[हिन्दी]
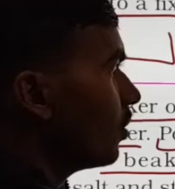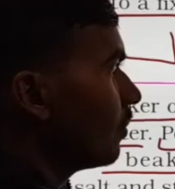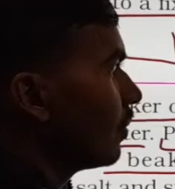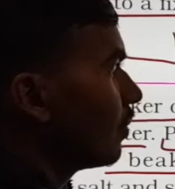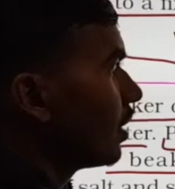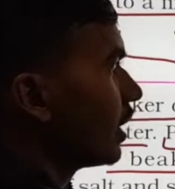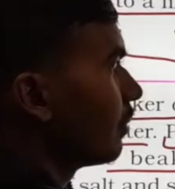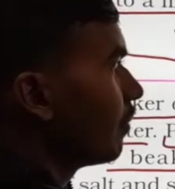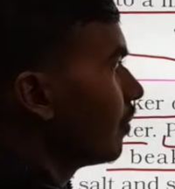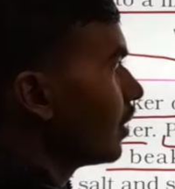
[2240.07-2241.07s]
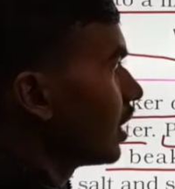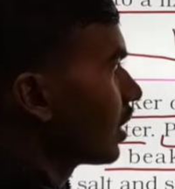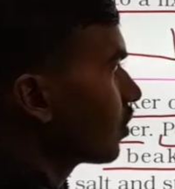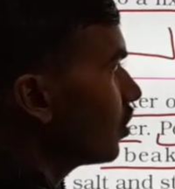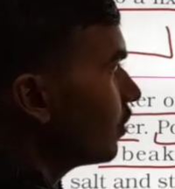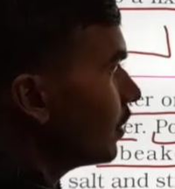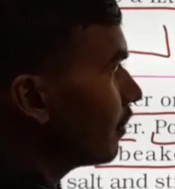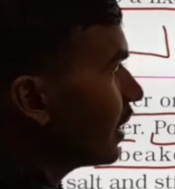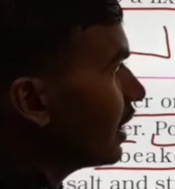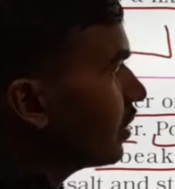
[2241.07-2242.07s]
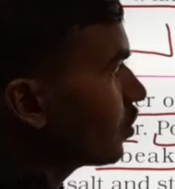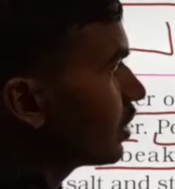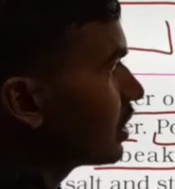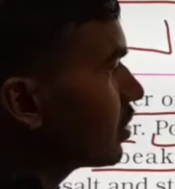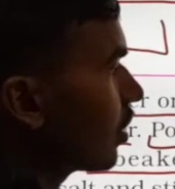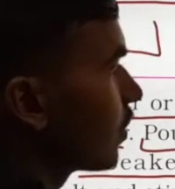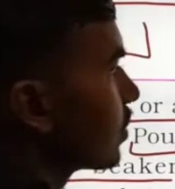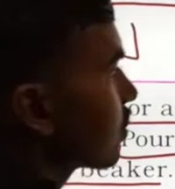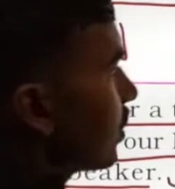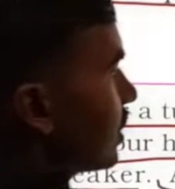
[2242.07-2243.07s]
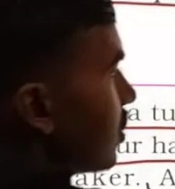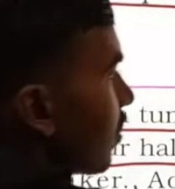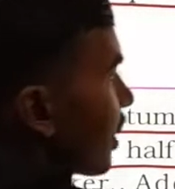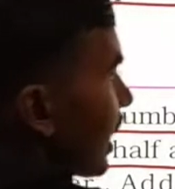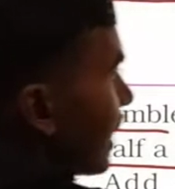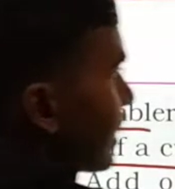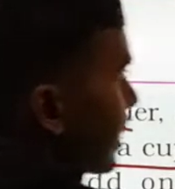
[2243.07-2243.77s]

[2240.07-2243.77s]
कुड कुड बी मेड टू डिजोल्व उसको डिजोल्व कराया